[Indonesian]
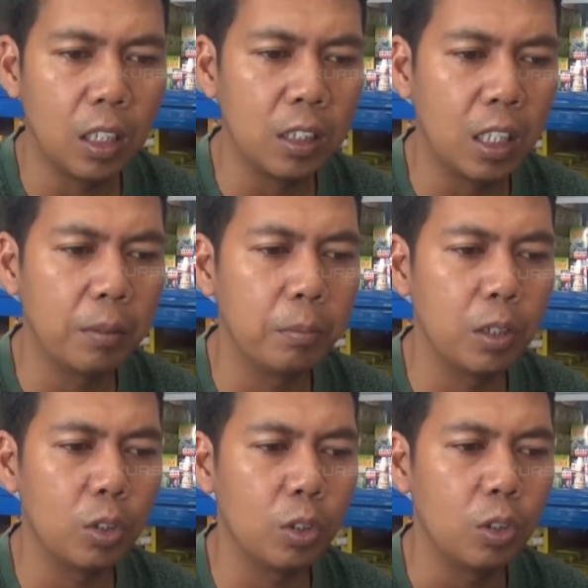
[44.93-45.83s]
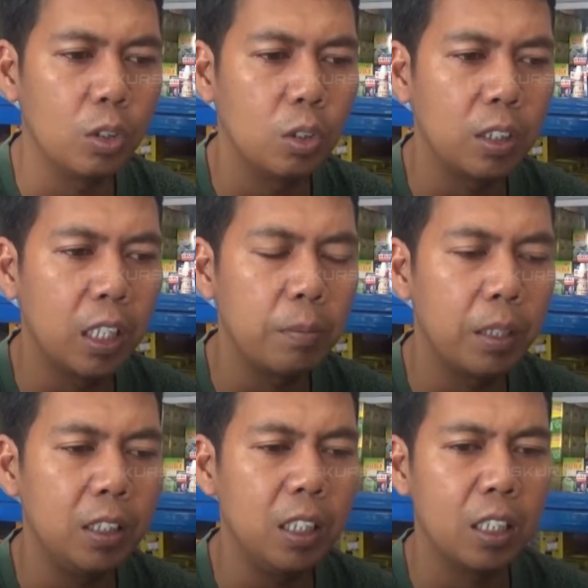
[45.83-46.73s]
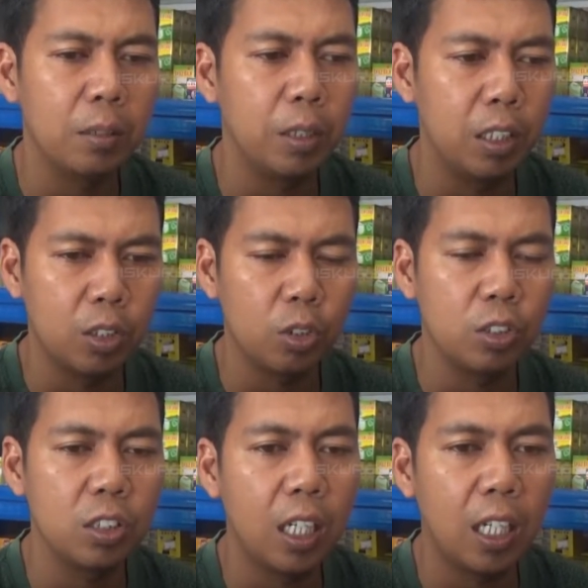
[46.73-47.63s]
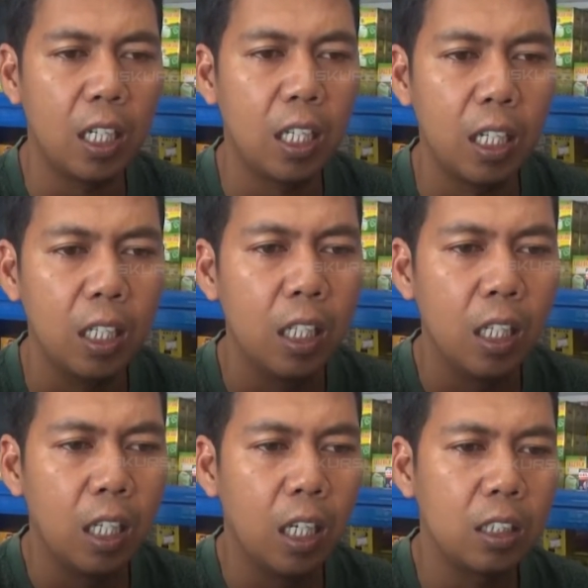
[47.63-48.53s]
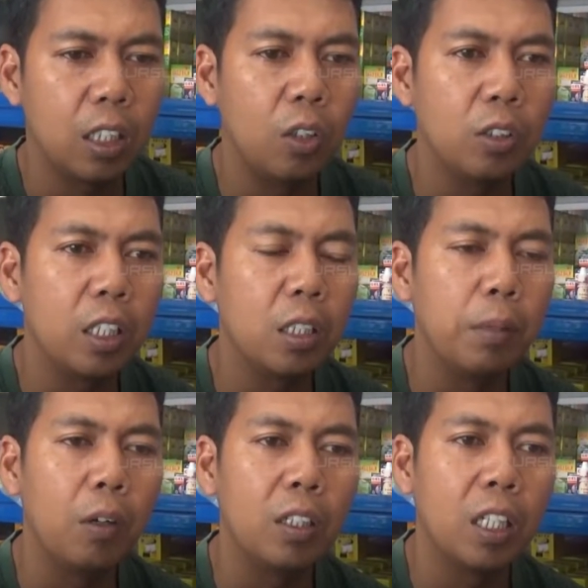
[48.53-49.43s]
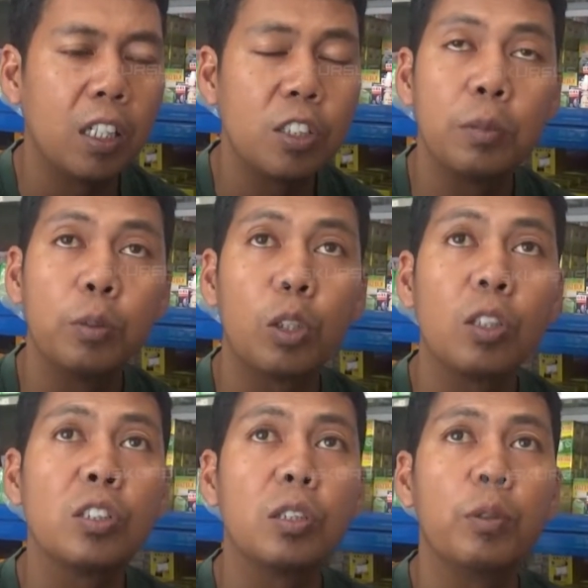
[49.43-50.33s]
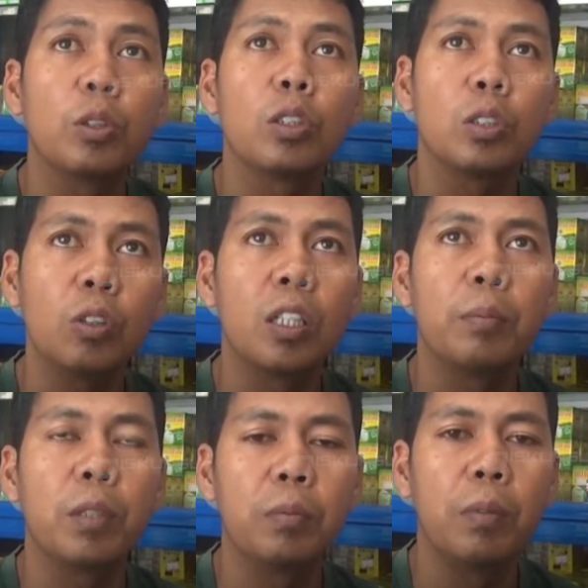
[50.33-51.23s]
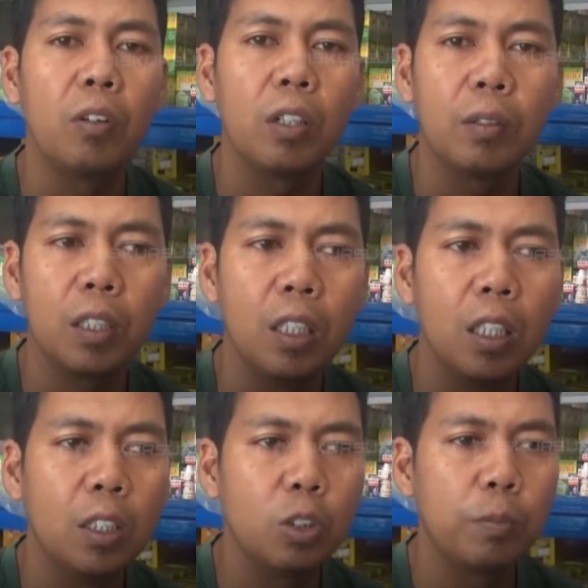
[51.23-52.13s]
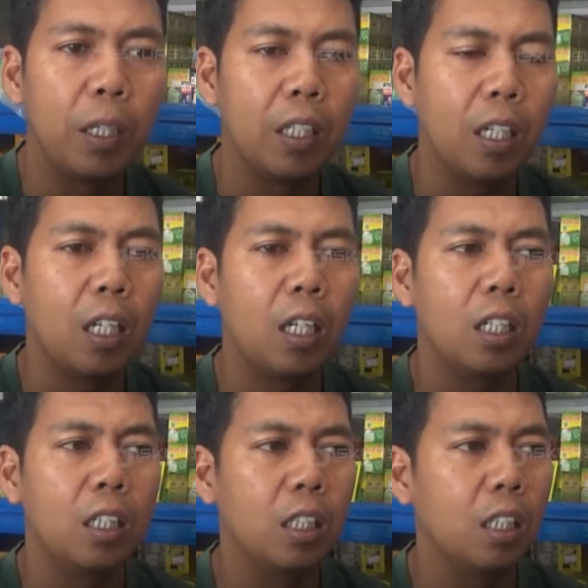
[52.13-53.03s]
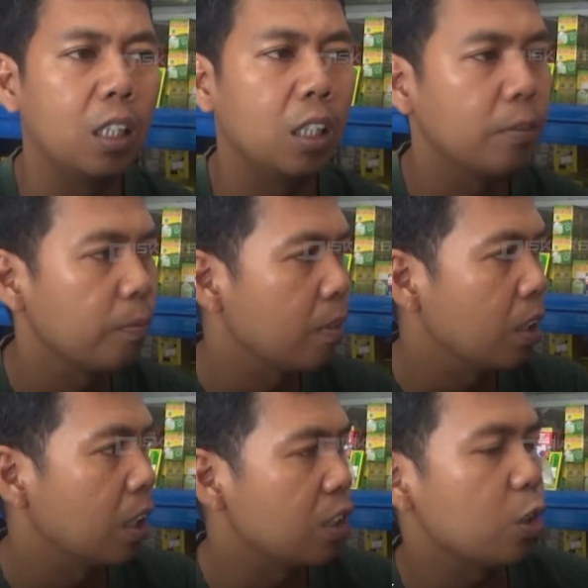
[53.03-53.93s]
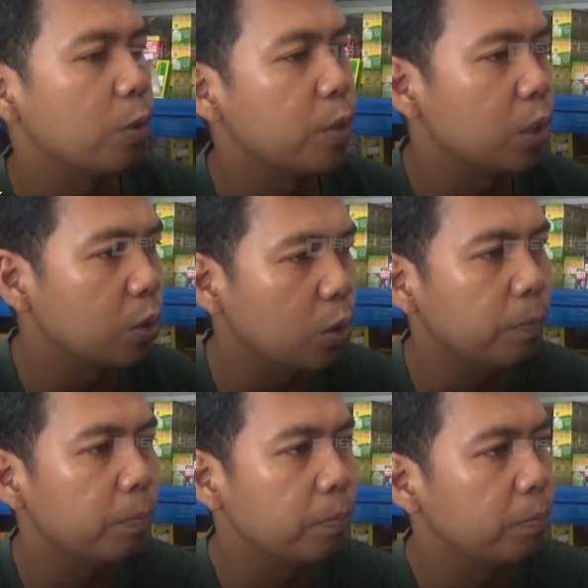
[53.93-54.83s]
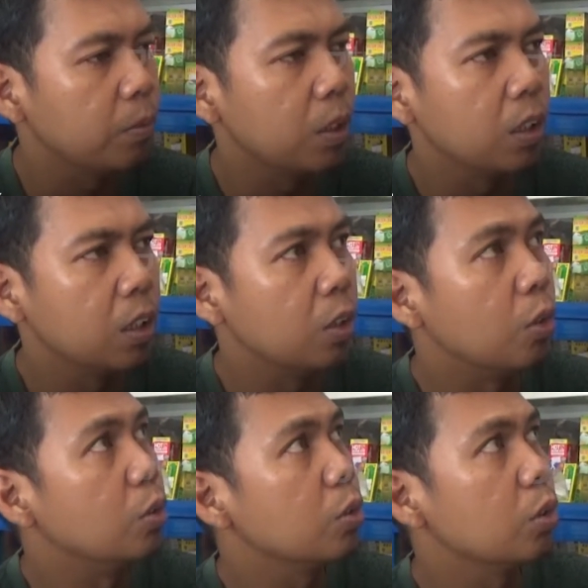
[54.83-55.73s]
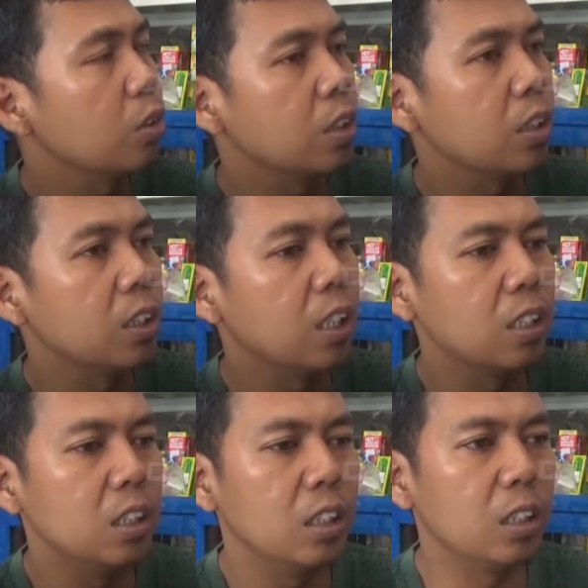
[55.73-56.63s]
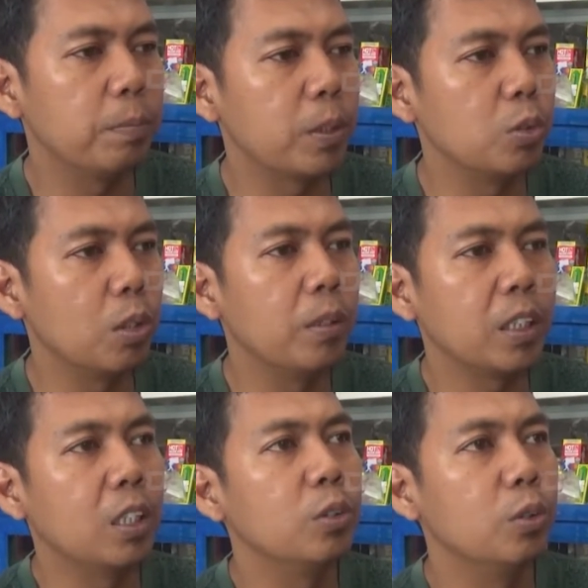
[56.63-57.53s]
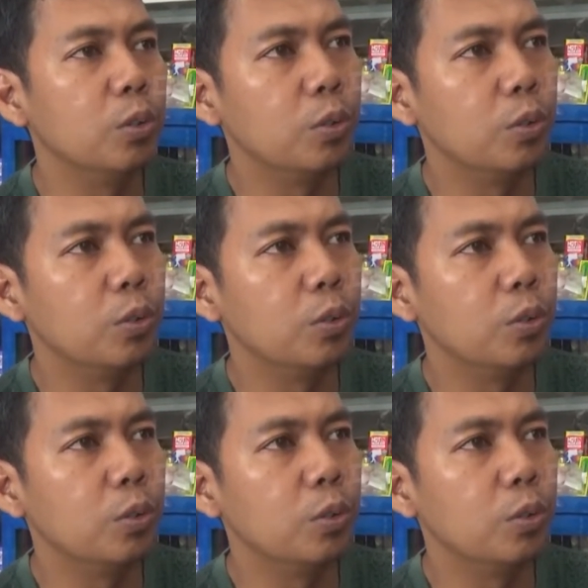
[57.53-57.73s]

Dalam bentuk dari media ya media sosial atau dari himbauan dari distributor distributor juga dan himbauan supaya uh, yang sirup-sirup untuk tidak diperjualbelikan dulu.